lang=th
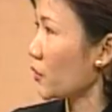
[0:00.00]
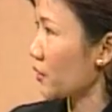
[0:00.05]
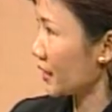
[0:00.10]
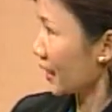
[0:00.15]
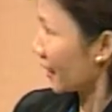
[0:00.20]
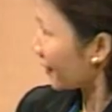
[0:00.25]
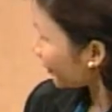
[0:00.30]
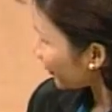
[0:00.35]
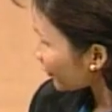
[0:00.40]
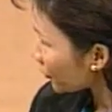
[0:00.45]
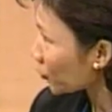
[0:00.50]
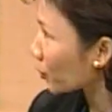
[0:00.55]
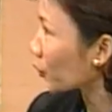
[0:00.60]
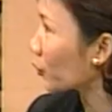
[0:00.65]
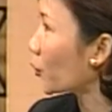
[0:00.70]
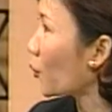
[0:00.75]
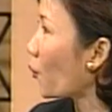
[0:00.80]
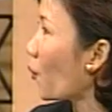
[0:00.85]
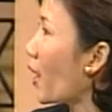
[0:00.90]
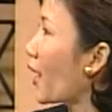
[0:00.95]
สนใจเรื่องส่
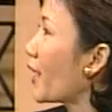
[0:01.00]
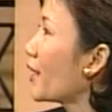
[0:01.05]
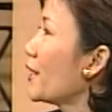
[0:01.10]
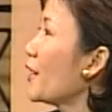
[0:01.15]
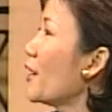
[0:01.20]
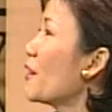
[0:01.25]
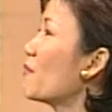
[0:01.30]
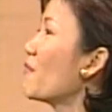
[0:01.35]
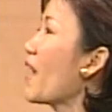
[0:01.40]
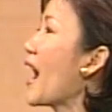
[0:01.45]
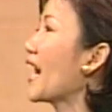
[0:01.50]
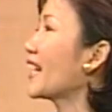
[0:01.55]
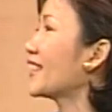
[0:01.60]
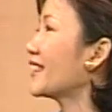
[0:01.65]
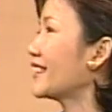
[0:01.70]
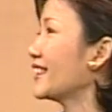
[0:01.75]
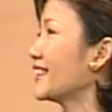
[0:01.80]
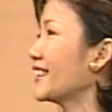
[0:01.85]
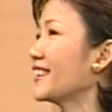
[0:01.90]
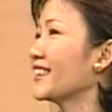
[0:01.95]
วนตัว มา
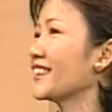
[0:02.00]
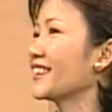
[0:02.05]
กขึ้น